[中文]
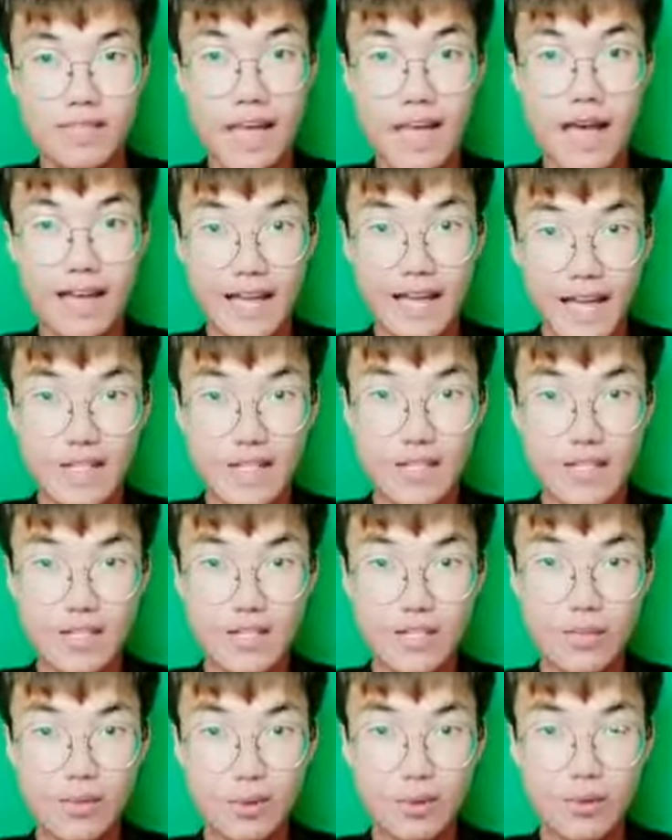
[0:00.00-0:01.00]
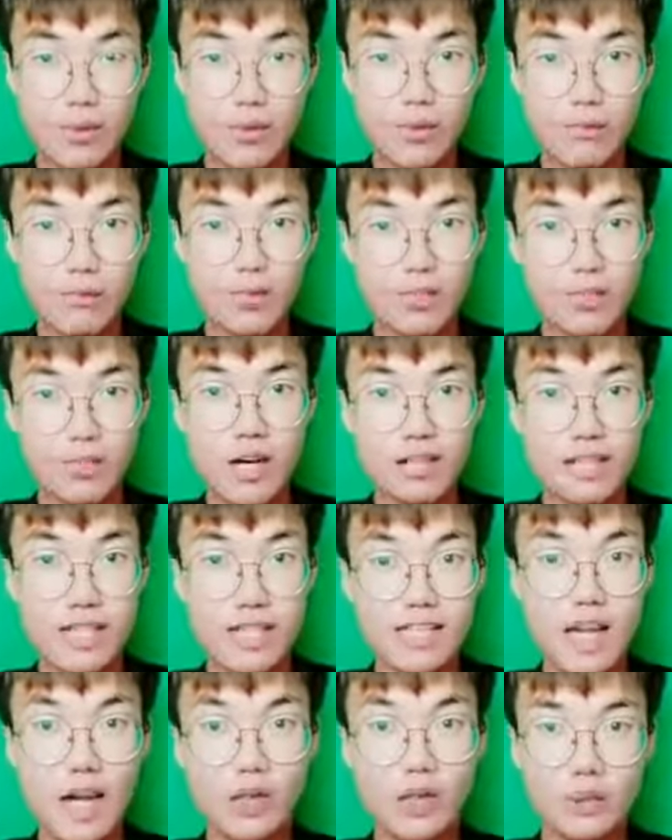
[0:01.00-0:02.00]
比赛看点十足，不知道
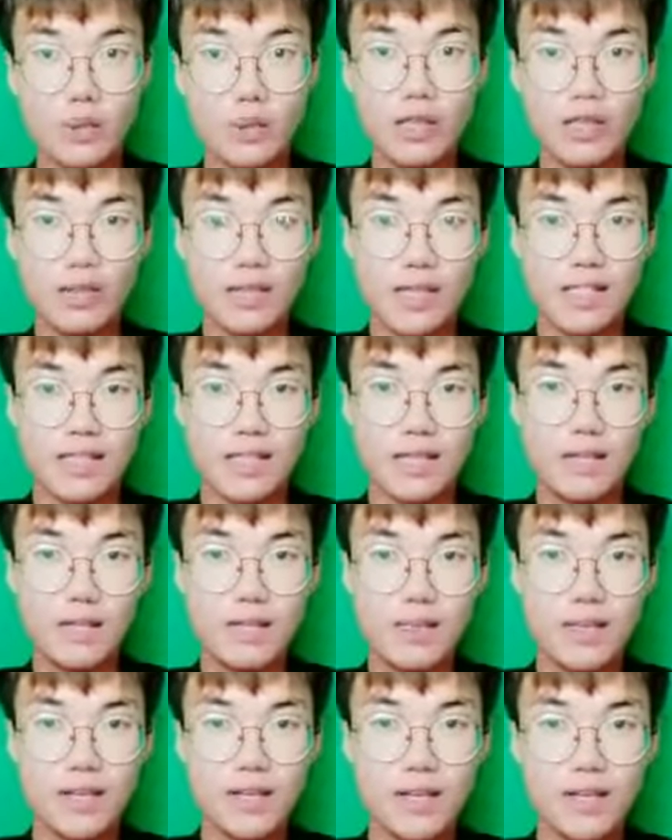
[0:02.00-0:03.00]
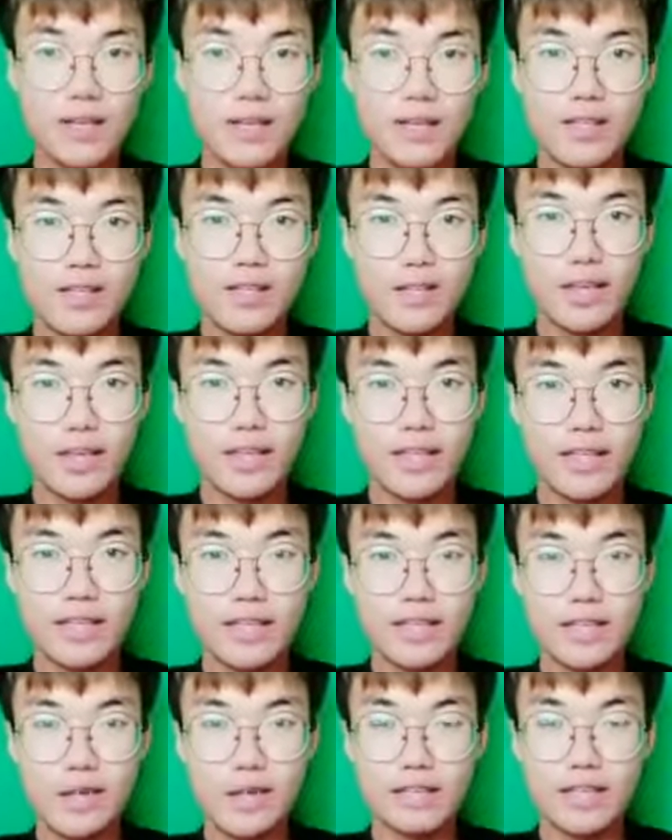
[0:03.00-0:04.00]
大家如何选择，所以
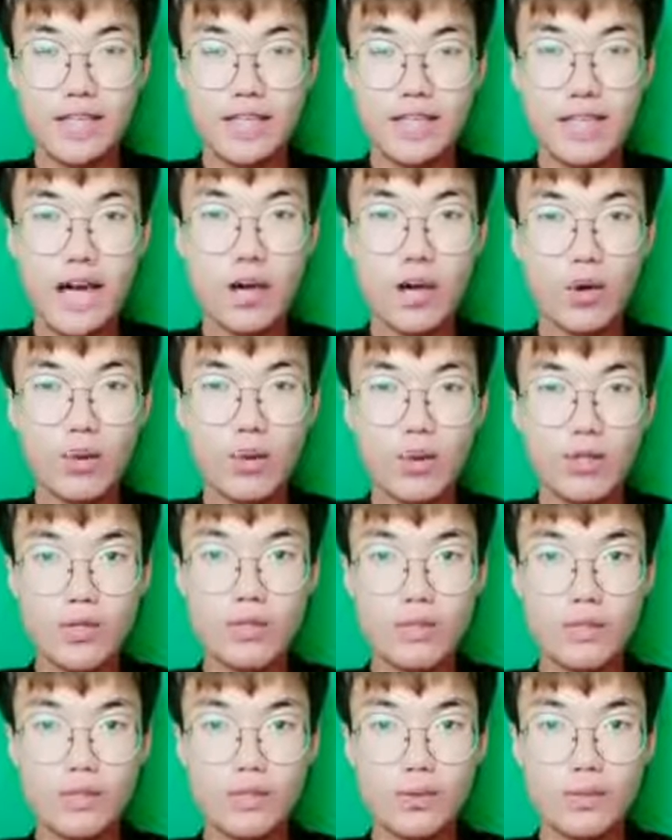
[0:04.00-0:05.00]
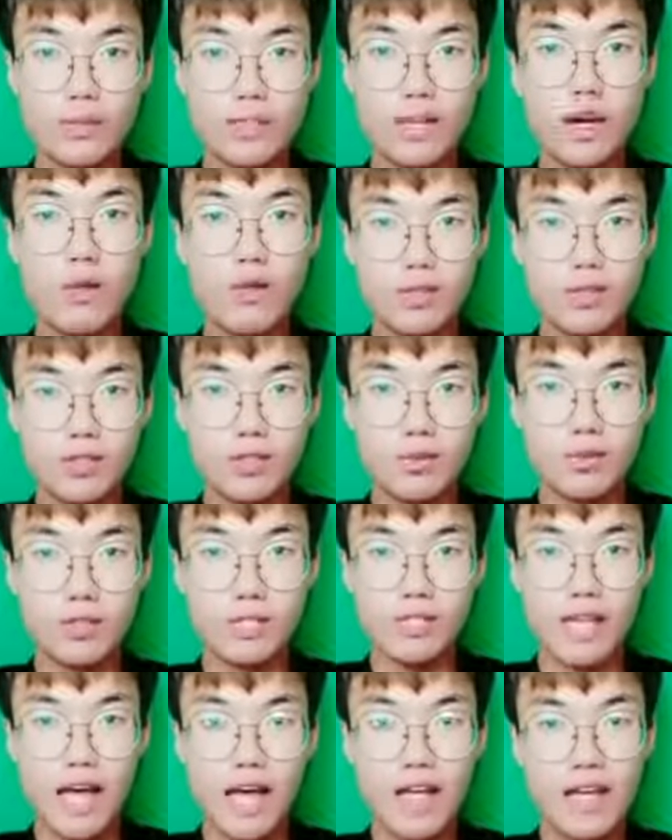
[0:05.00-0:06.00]
希望大家关注我们的网球比
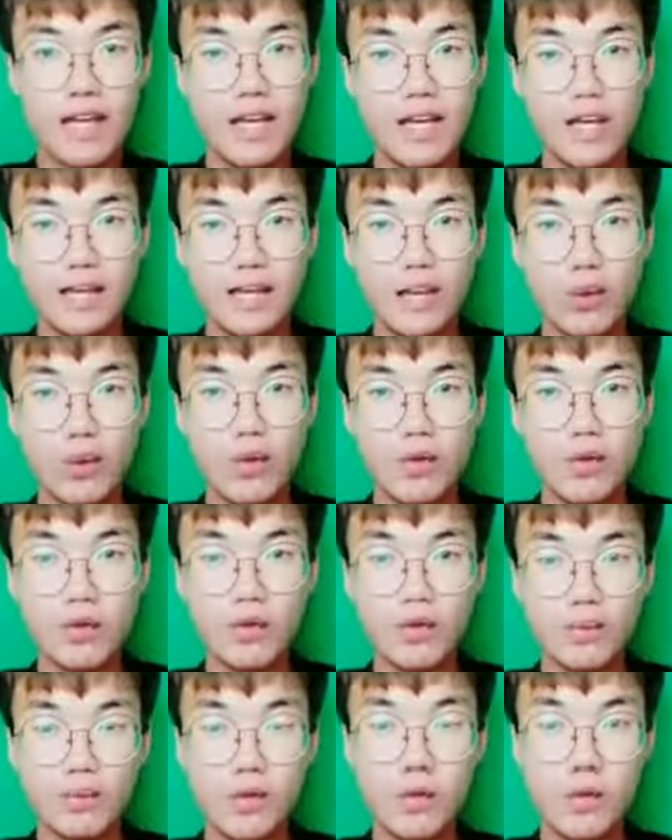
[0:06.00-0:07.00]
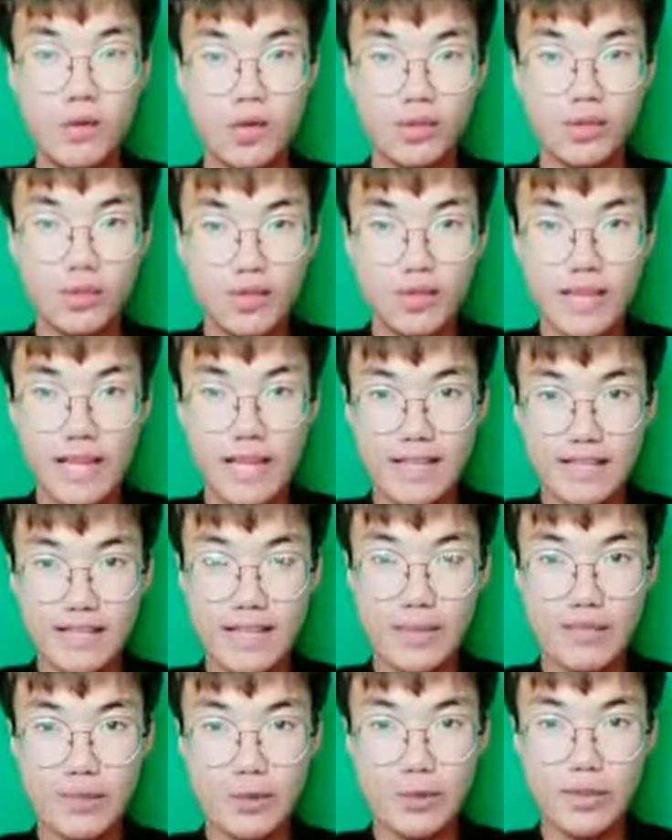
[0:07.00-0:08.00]
赛，也关注我们网球之家的
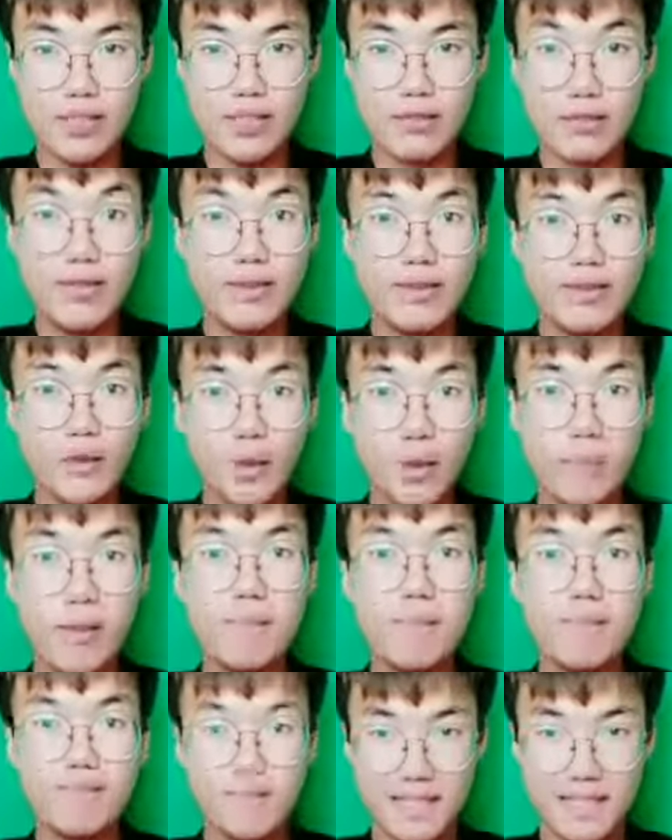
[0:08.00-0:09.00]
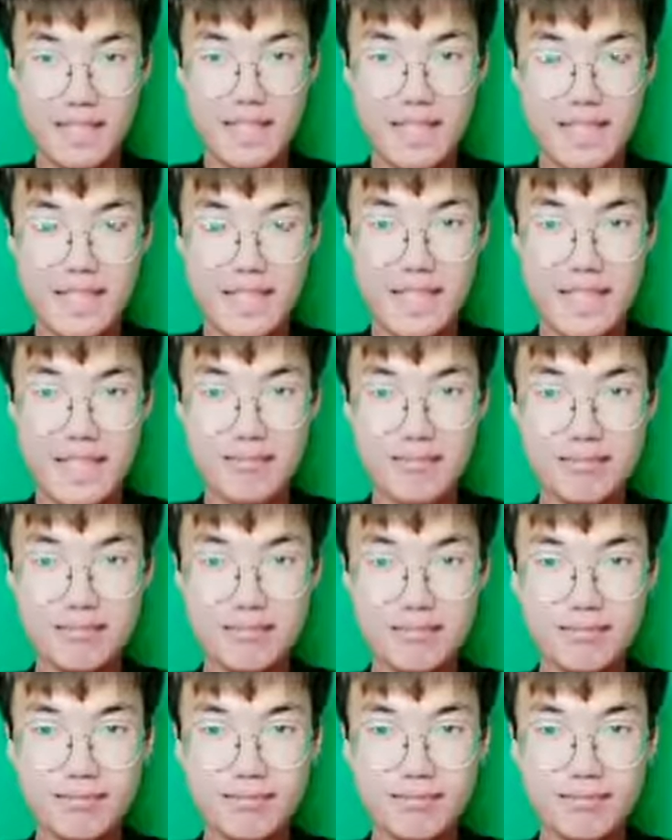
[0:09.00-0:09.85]
三分钟新闻，我们明天再见。